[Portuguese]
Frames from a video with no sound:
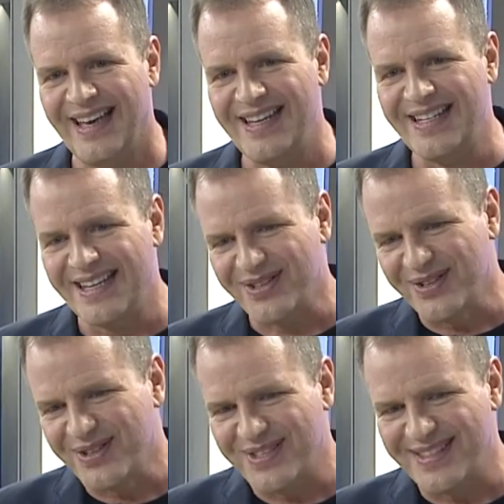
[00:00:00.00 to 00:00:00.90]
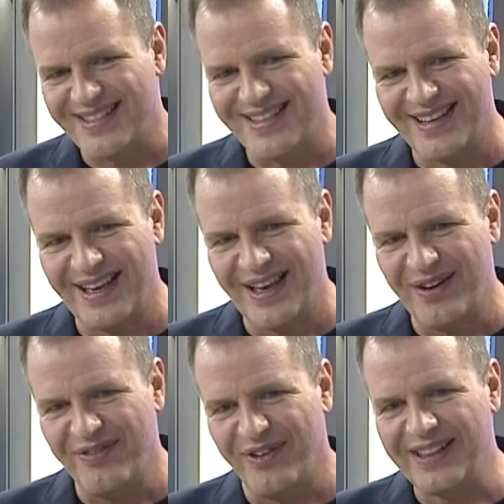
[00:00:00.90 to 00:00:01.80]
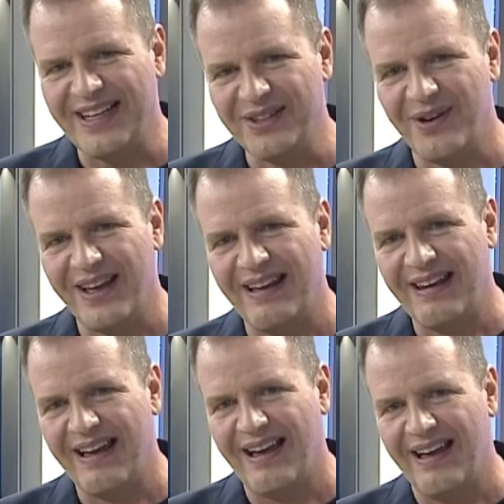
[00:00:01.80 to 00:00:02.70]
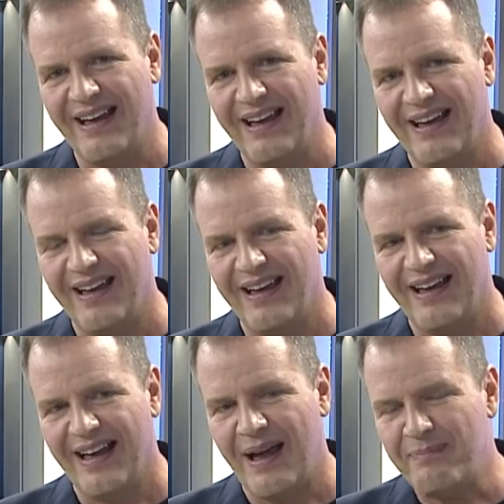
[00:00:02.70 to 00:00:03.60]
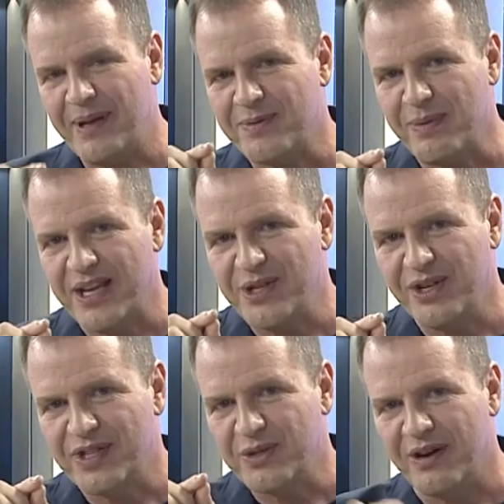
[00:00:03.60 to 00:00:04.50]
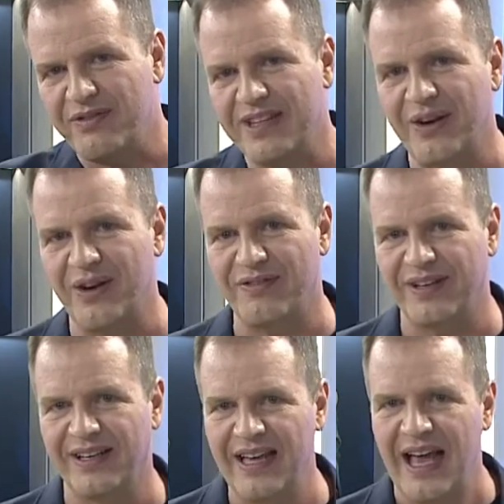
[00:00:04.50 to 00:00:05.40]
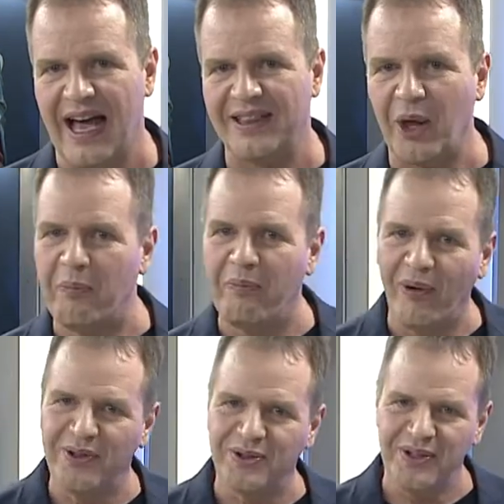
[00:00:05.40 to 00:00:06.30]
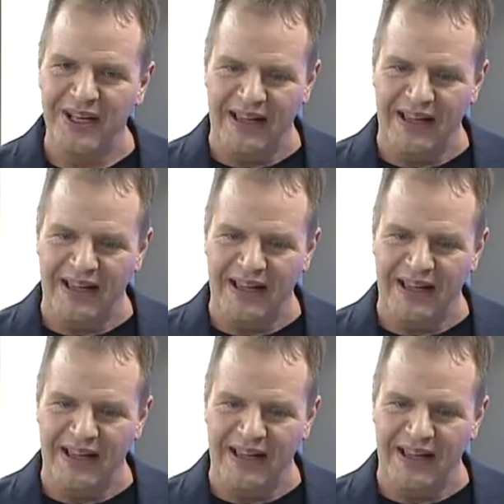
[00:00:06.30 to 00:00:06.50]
E Jesus foi dando a ela a perspectiva de uma vida nova, a tal ponto